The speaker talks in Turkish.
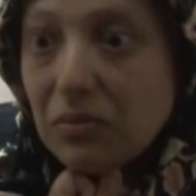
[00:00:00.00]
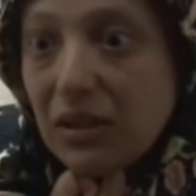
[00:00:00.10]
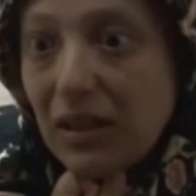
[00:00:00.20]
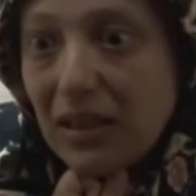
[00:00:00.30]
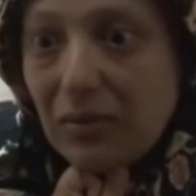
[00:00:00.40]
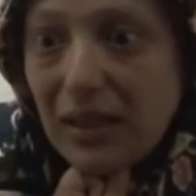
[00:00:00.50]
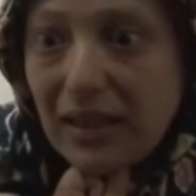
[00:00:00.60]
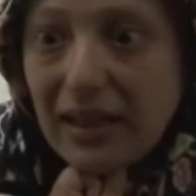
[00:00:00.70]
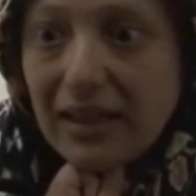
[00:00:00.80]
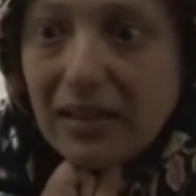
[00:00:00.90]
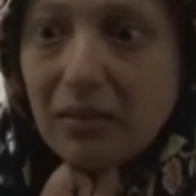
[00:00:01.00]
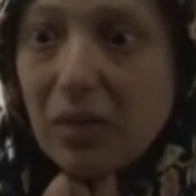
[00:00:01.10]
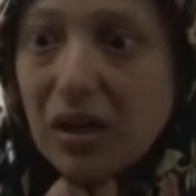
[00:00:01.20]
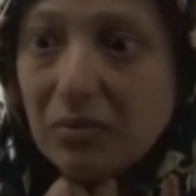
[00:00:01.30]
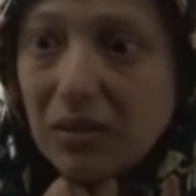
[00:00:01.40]
da bir tane bile
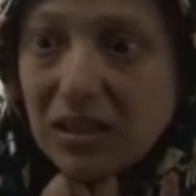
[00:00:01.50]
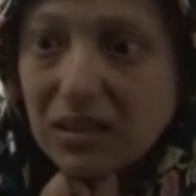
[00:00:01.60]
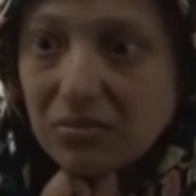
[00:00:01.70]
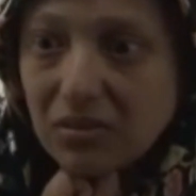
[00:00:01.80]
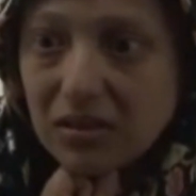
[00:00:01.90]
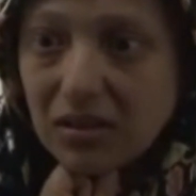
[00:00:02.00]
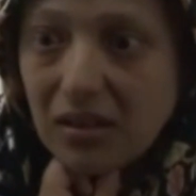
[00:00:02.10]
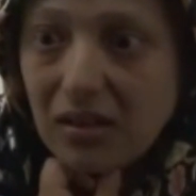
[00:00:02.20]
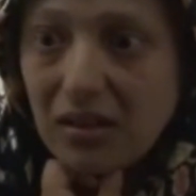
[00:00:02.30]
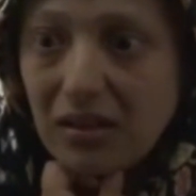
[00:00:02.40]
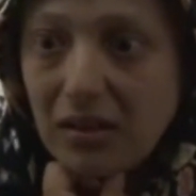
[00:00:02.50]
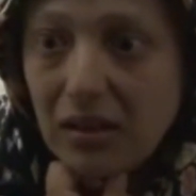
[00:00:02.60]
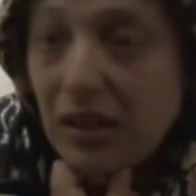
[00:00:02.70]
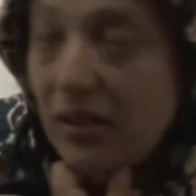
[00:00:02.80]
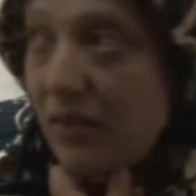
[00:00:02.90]
yerden bakmazdı bana.
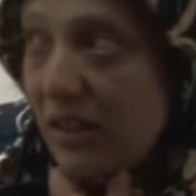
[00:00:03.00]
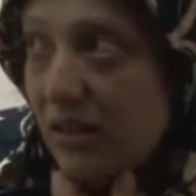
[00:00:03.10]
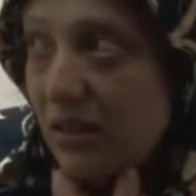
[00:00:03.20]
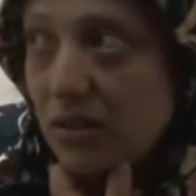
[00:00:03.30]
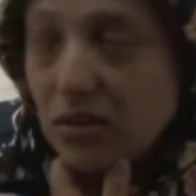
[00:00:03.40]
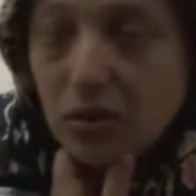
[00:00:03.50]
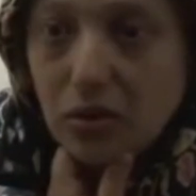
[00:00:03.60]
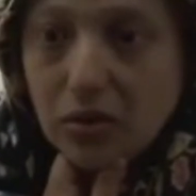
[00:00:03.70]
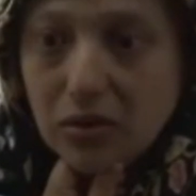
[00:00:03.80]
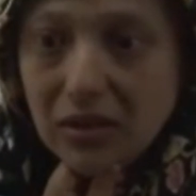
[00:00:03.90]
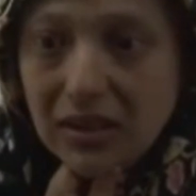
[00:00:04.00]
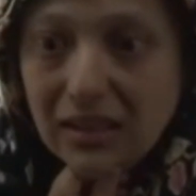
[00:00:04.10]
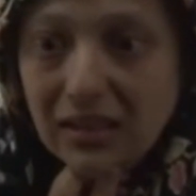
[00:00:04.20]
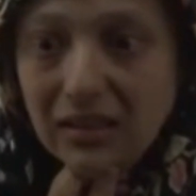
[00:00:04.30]
Kayınvalidesi de öyle.